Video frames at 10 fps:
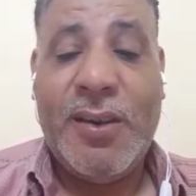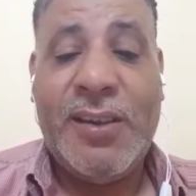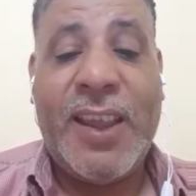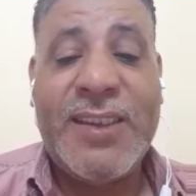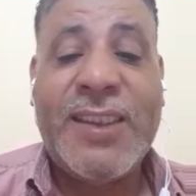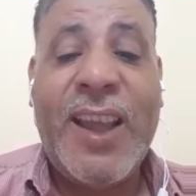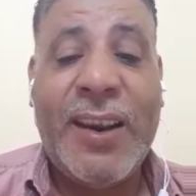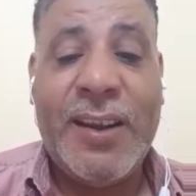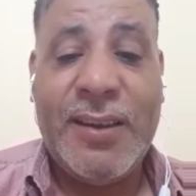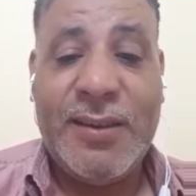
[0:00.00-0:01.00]
انت اذيتنا
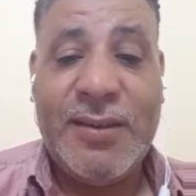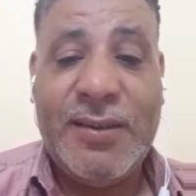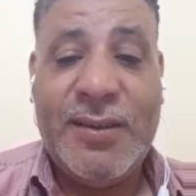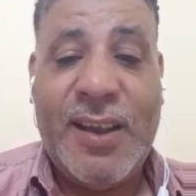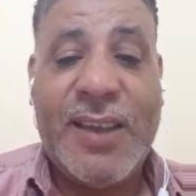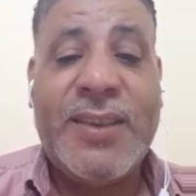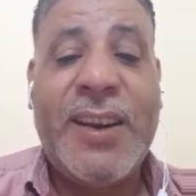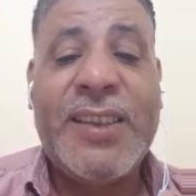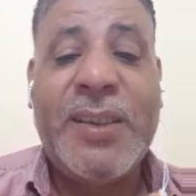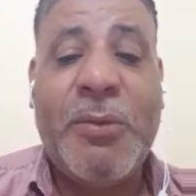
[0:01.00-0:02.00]
احنا اذيت
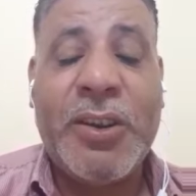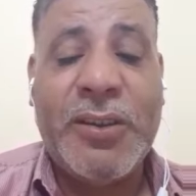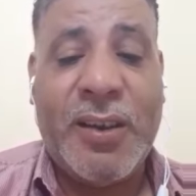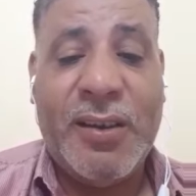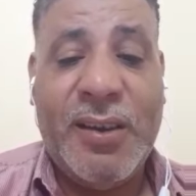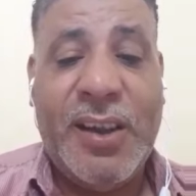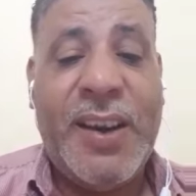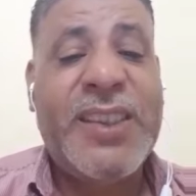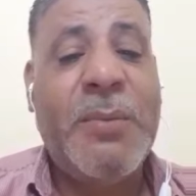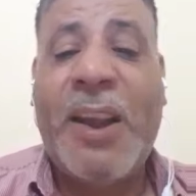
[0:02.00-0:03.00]
الناس المريضه
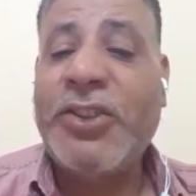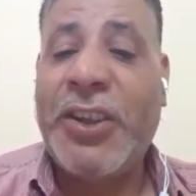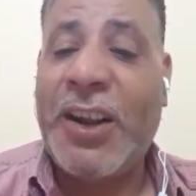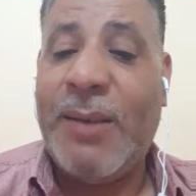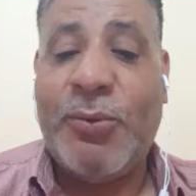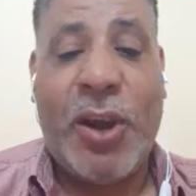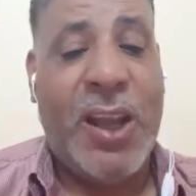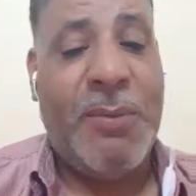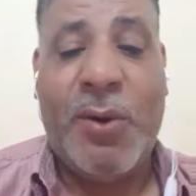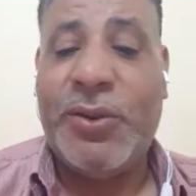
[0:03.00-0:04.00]
الناس اللي معاش تركب
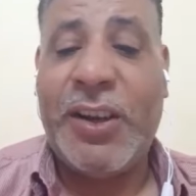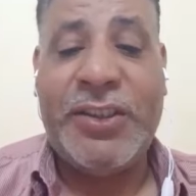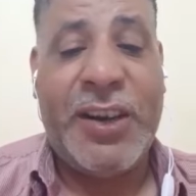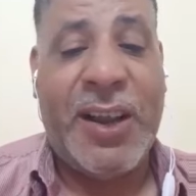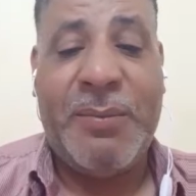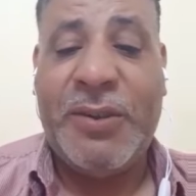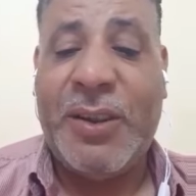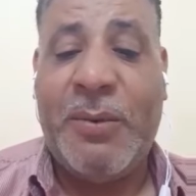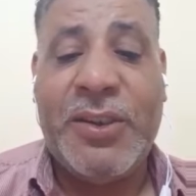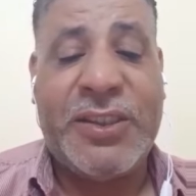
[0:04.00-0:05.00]
دعامه وتراش تركب
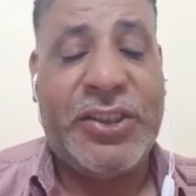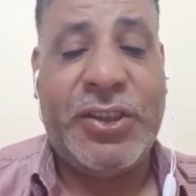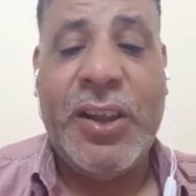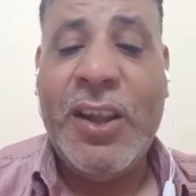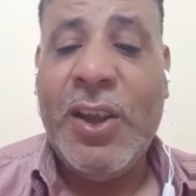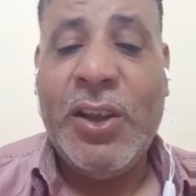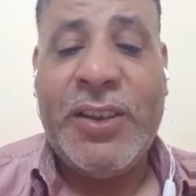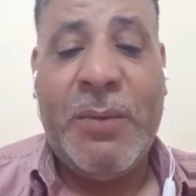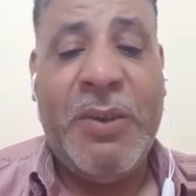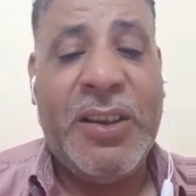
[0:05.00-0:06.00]
تعمل
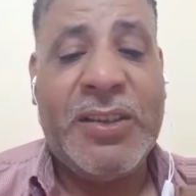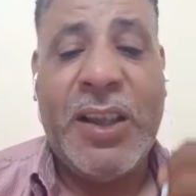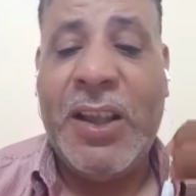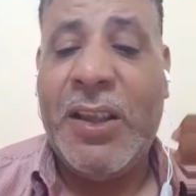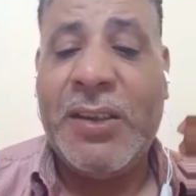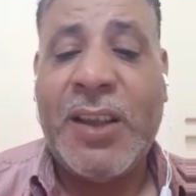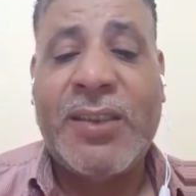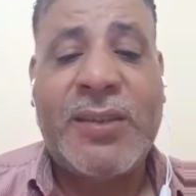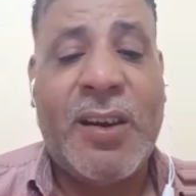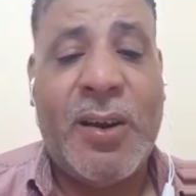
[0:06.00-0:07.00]
تعمل
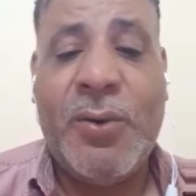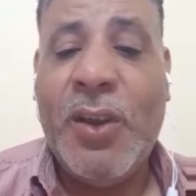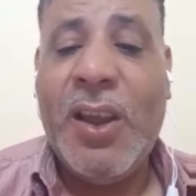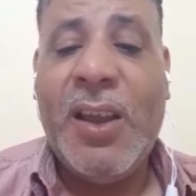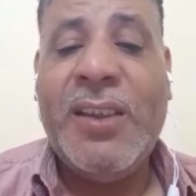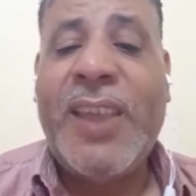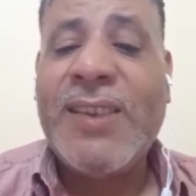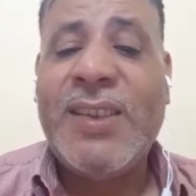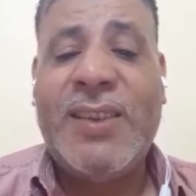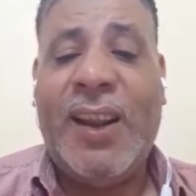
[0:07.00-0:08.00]
قسطره انت
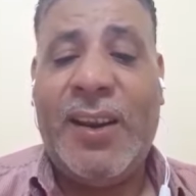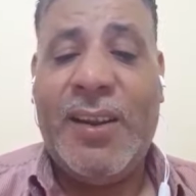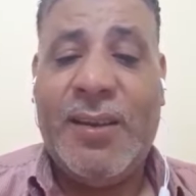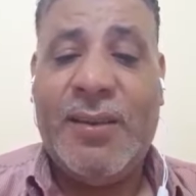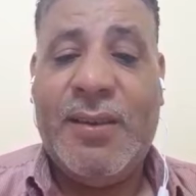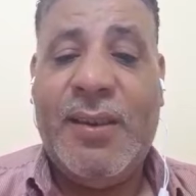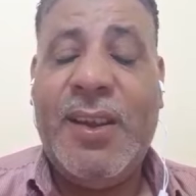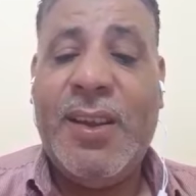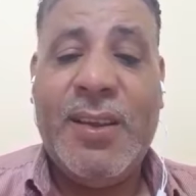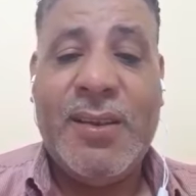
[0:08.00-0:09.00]
اذيتنا احنا
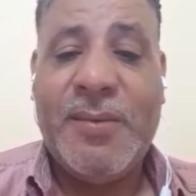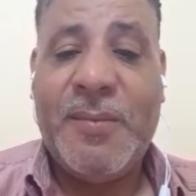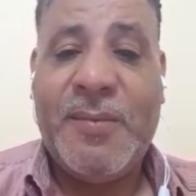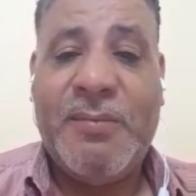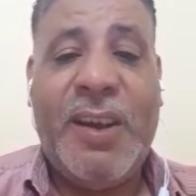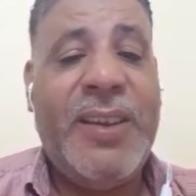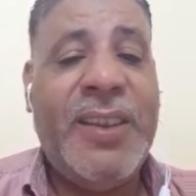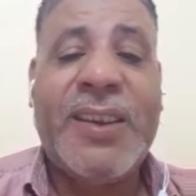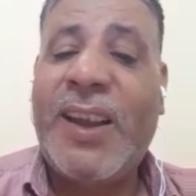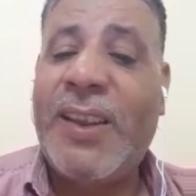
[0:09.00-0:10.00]
ليه؟ يعني
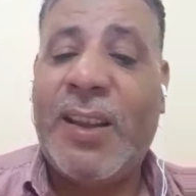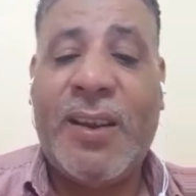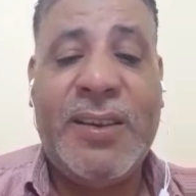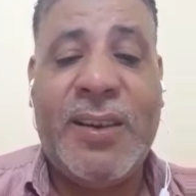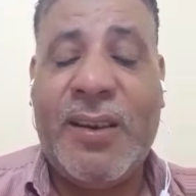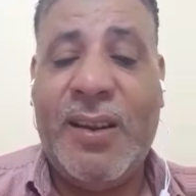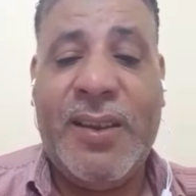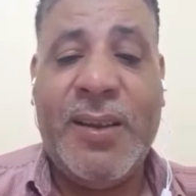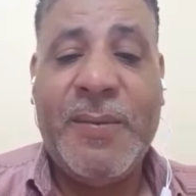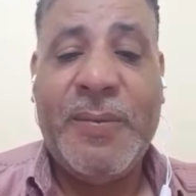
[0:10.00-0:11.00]
احنا ارتحنا على رديد الراجل
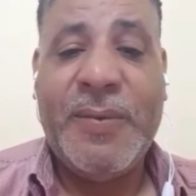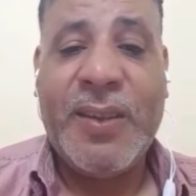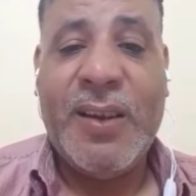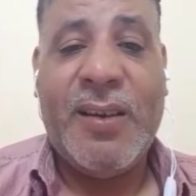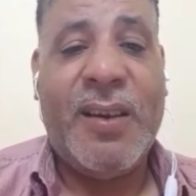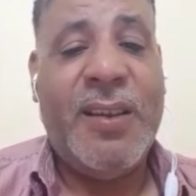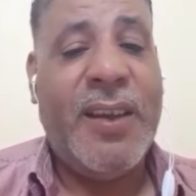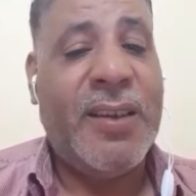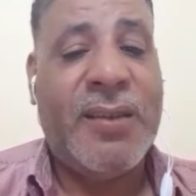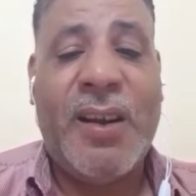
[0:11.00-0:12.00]
ده الراجل
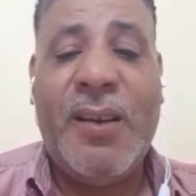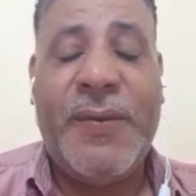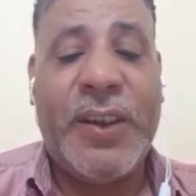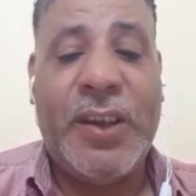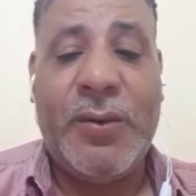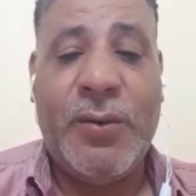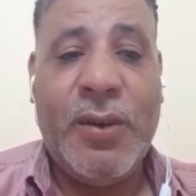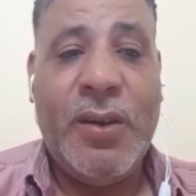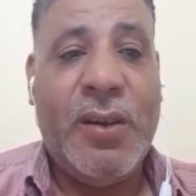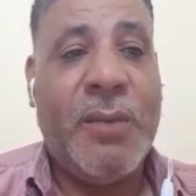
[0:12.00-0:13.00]
ده كتر الف خيره
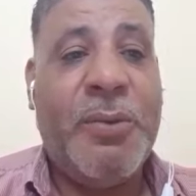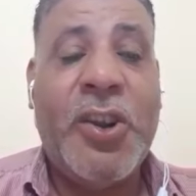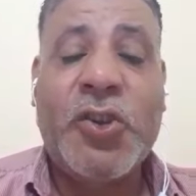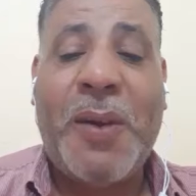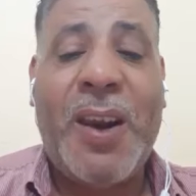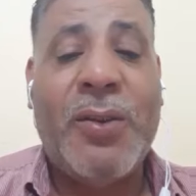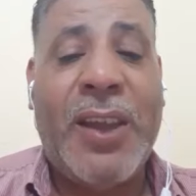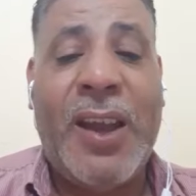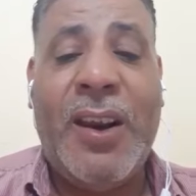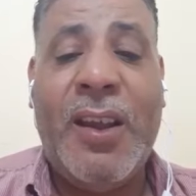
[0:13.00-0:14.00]
ربنا سبحانه
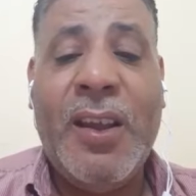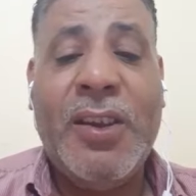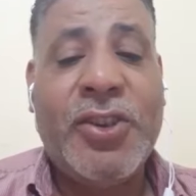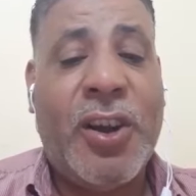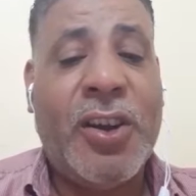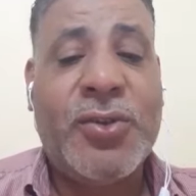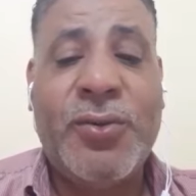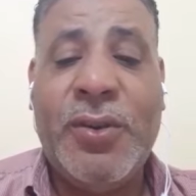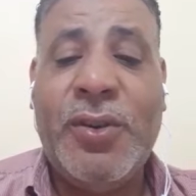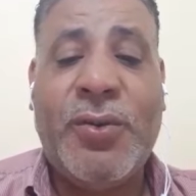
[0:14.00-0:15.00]
وتعالى
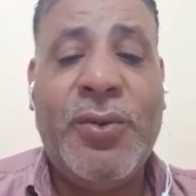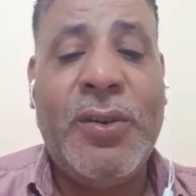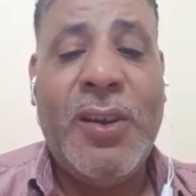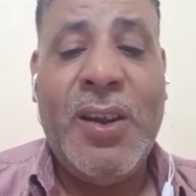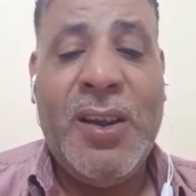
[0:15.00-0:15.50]
شخصه انه يكون